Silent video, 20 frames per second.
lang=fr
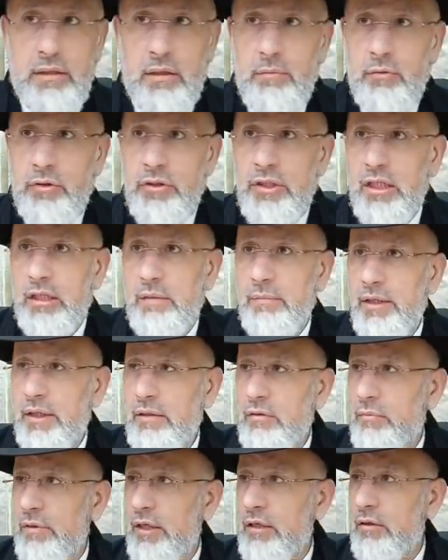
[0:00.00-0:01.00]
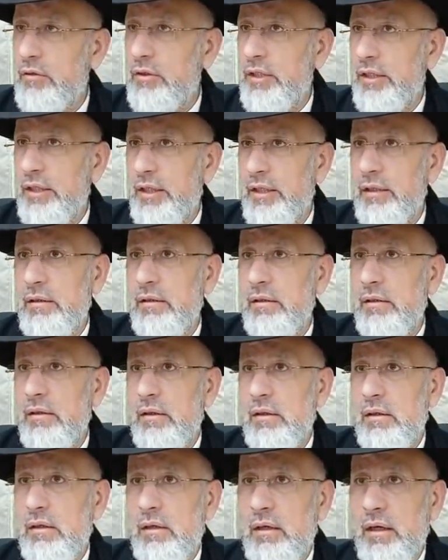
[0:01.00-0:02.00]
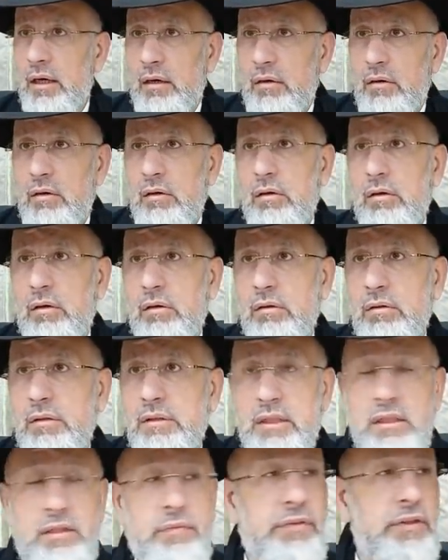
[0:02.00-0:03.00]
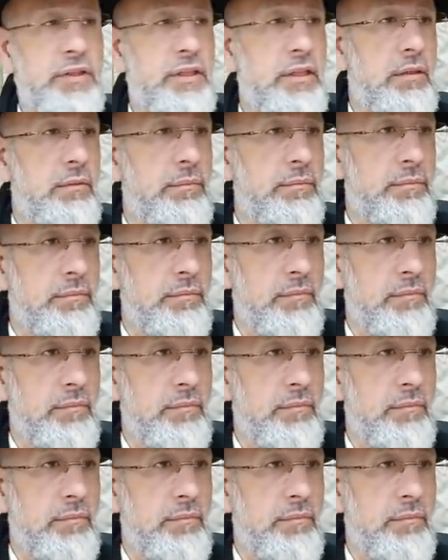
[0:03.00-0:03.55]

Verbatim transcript: comme le dit la Gemara dans Brachot He, alors c'est difficile.